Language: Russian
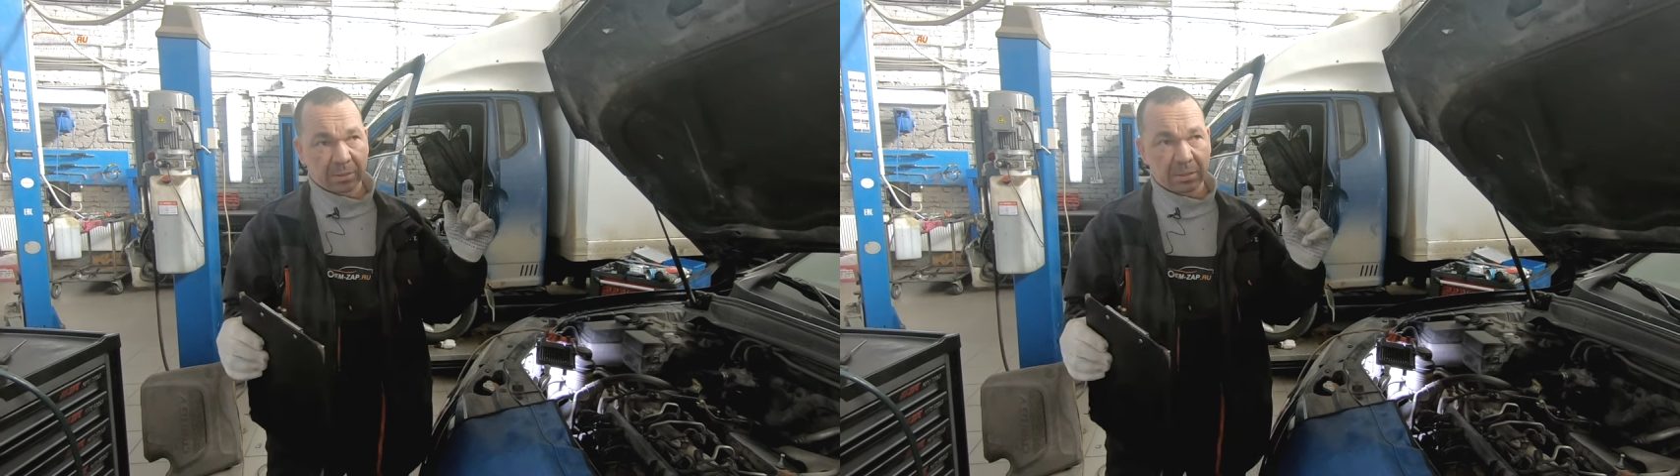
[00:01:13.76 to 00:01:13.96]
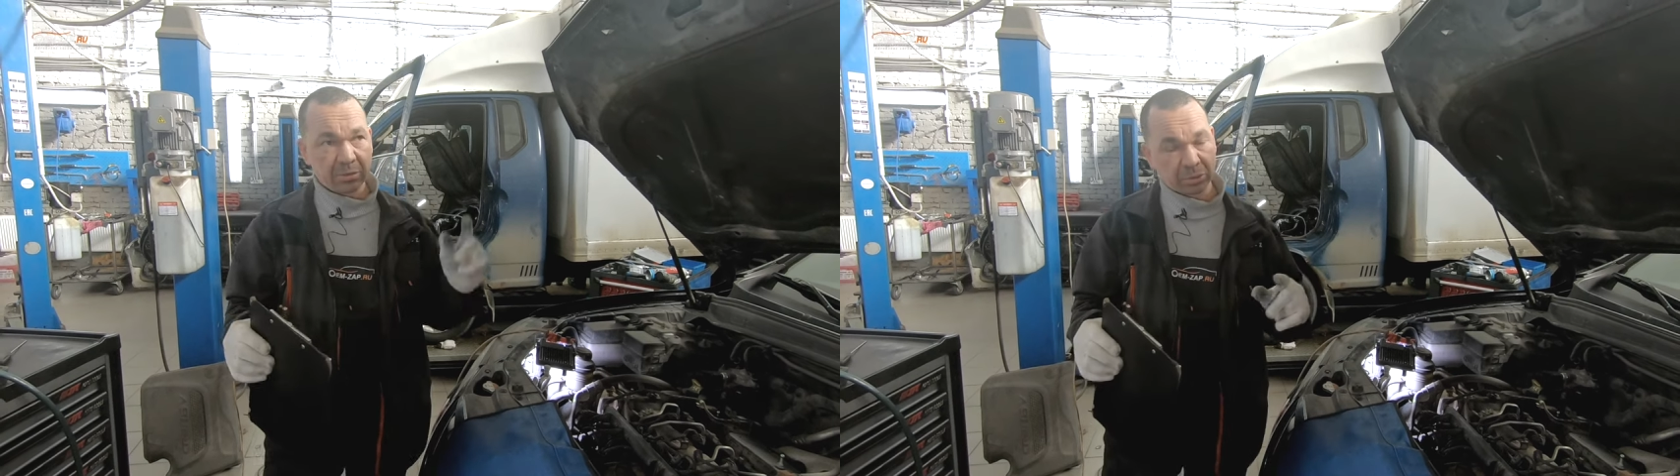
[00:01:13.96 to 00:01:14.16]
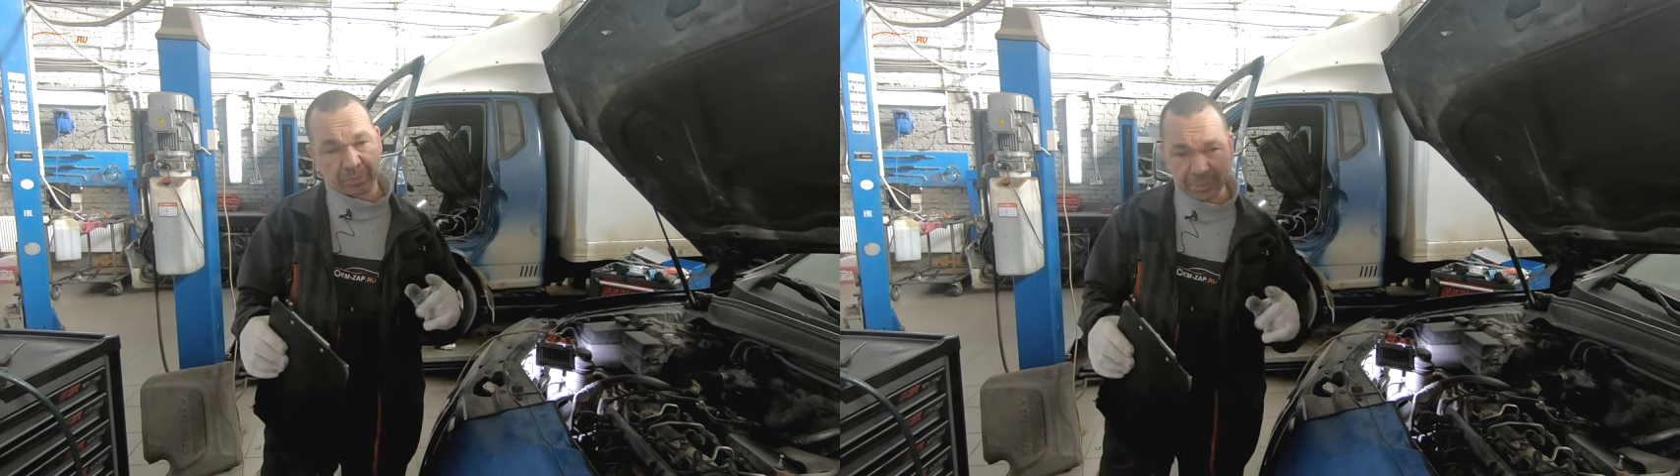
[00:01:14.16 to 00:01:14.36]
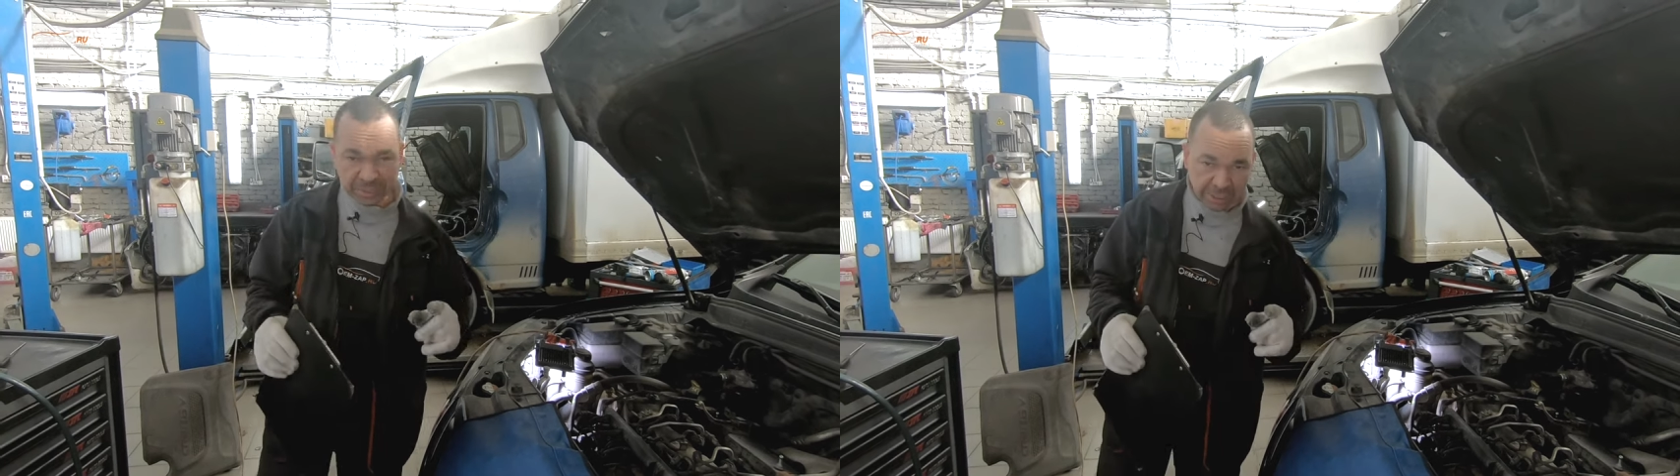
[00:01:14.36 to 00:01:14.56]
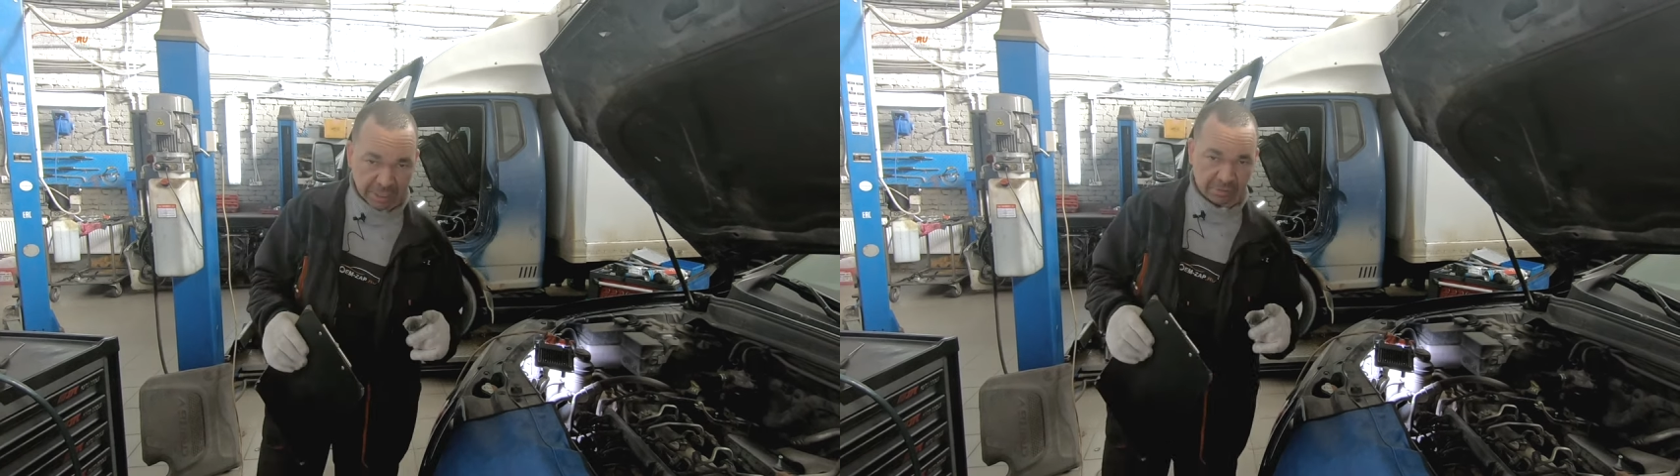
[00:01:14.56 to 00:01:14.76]
люди
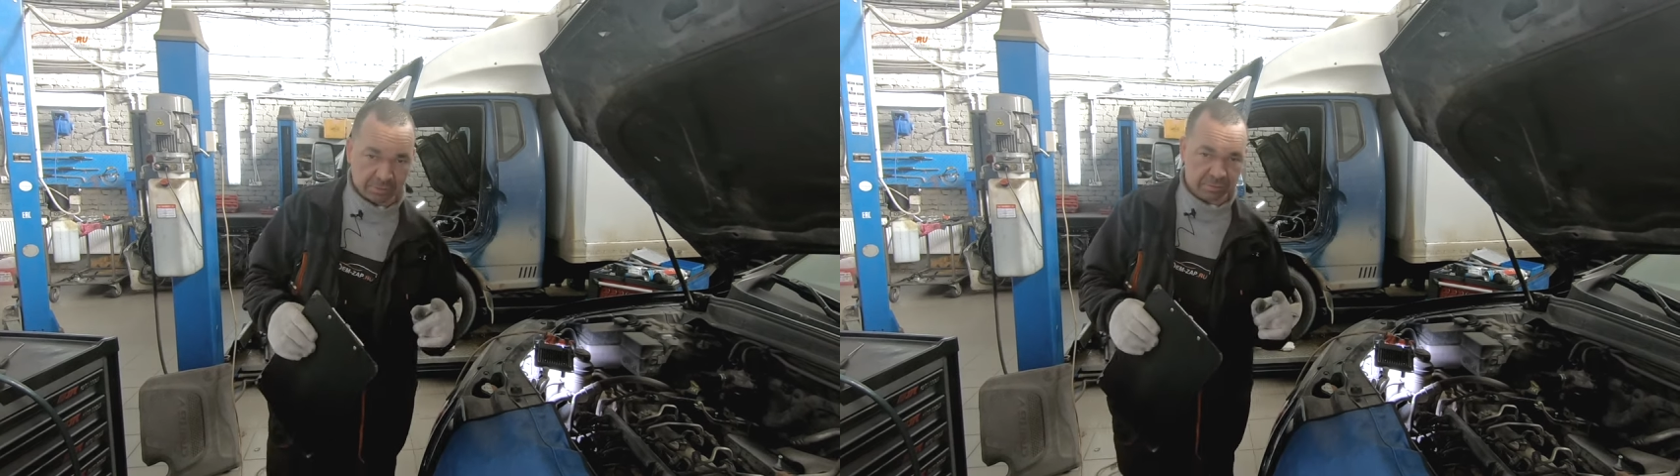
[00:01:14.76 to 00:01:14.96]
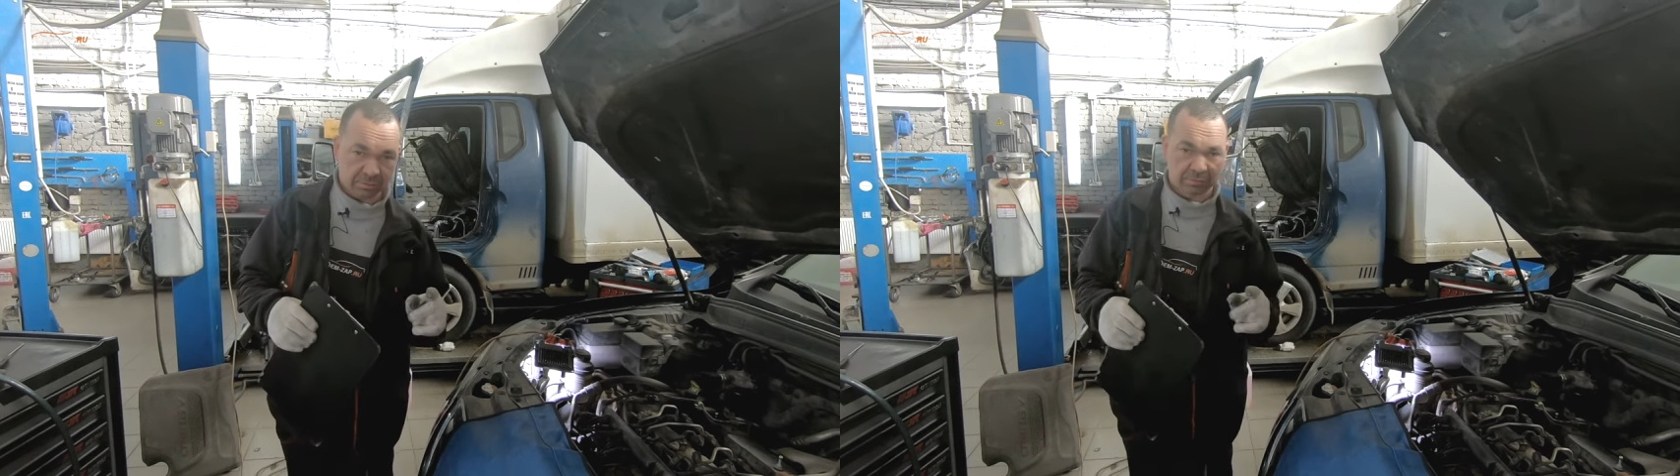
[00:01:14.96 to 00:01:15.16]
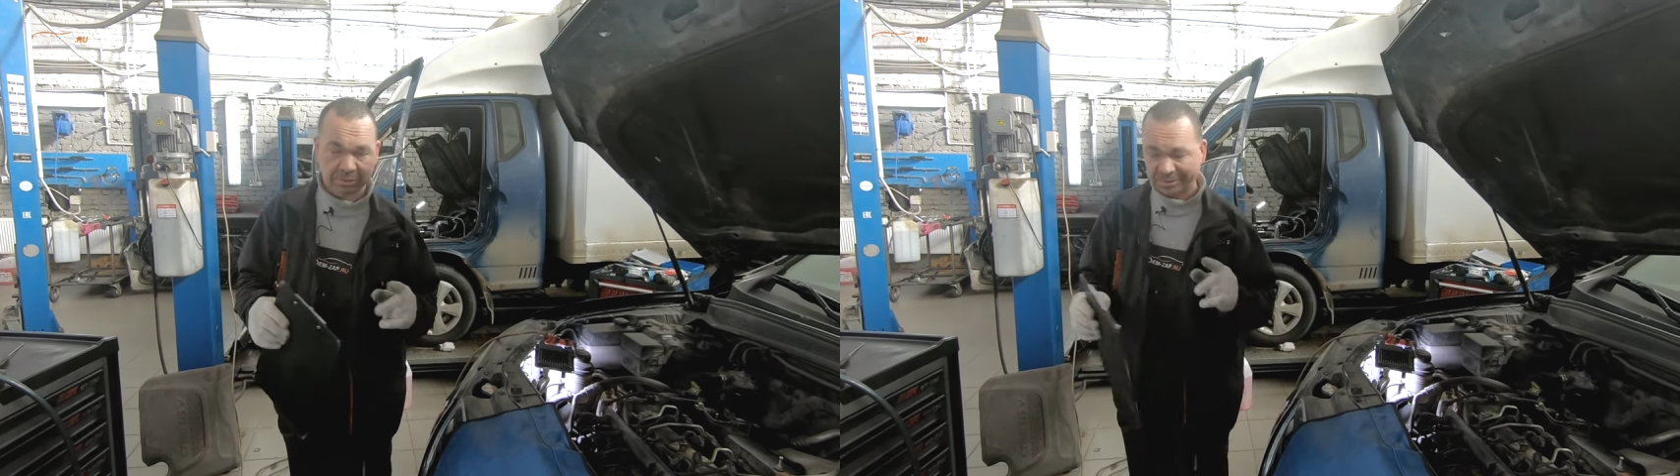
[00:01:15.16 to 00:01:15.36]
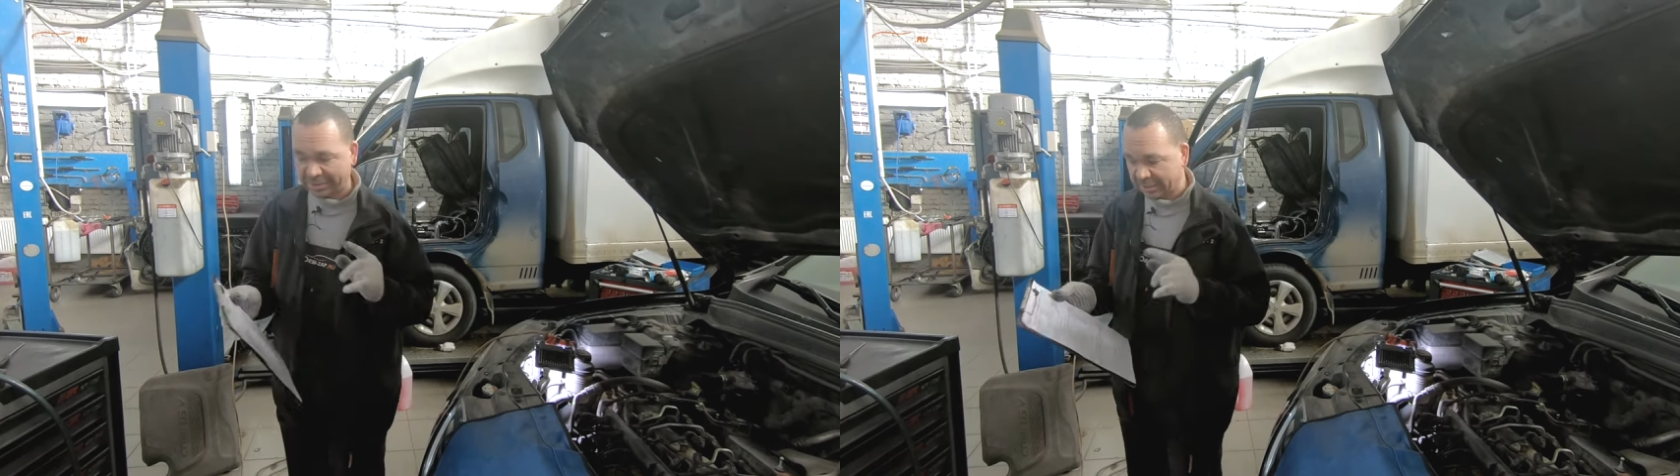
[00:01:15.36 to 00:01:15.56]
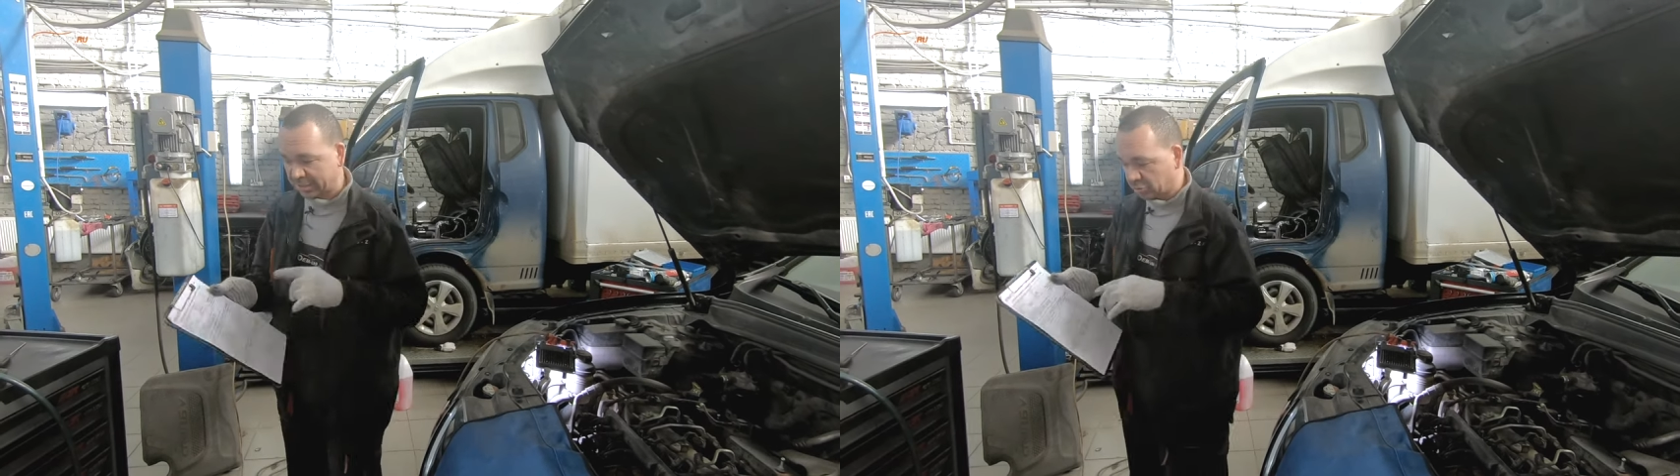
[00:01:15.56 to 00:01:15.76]
приезжают, вот сейчас здесь